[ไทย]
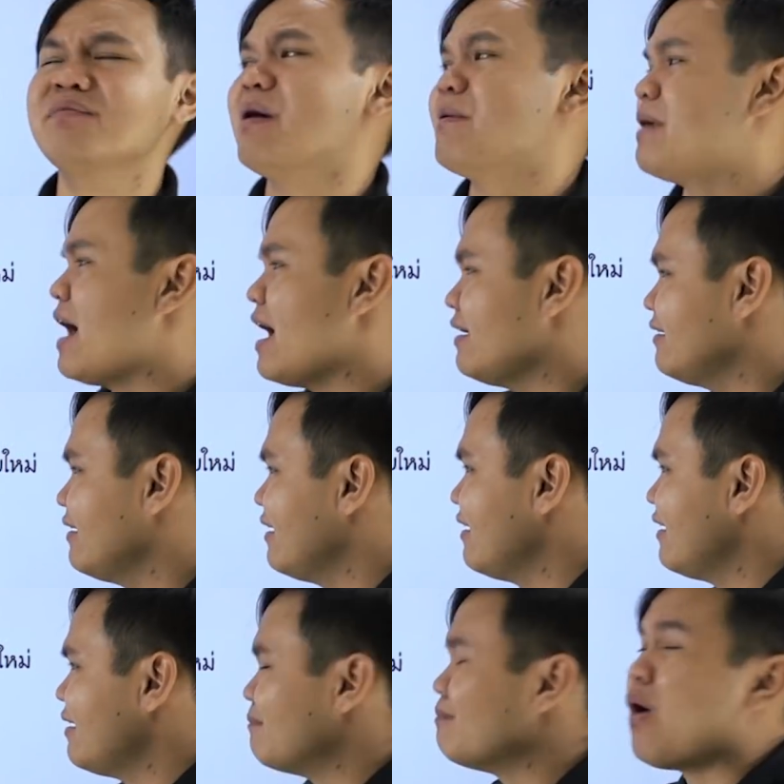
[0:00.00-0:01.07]
แบบนั้น
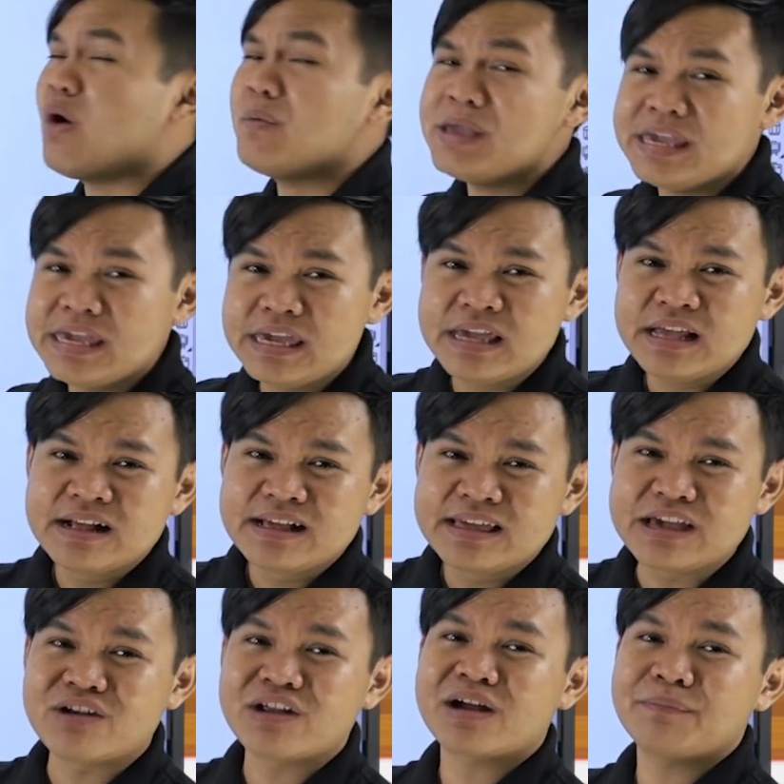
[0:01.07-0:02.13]
หมอผี
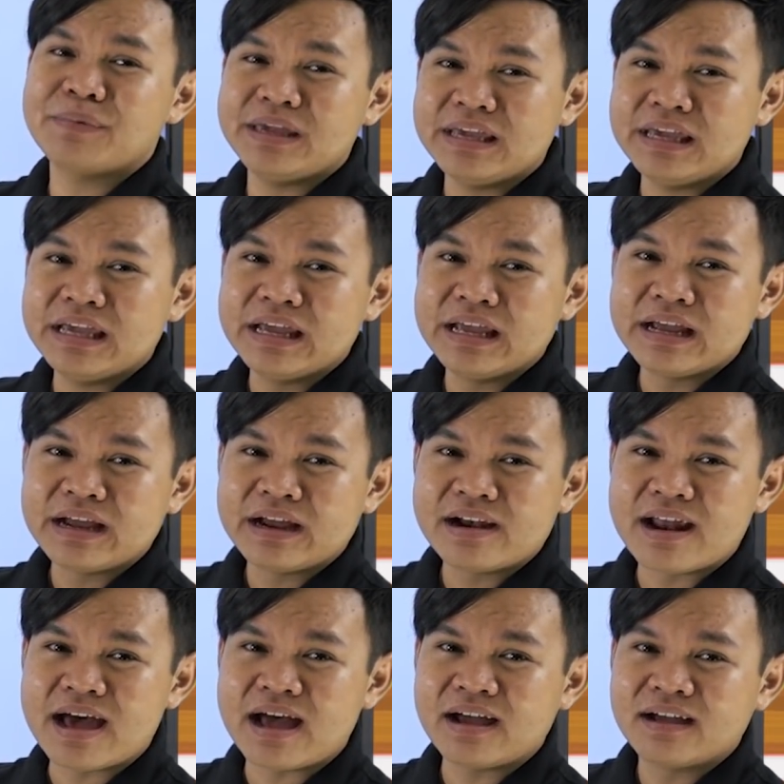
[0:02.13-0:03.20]
เกี่ยวอะไรกับผี
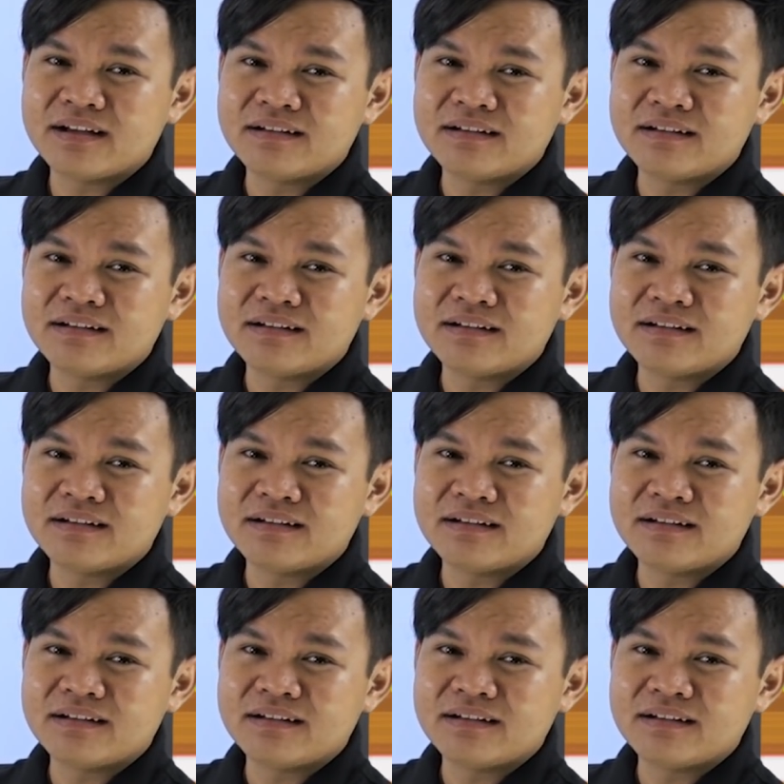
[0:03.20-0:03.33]
นะ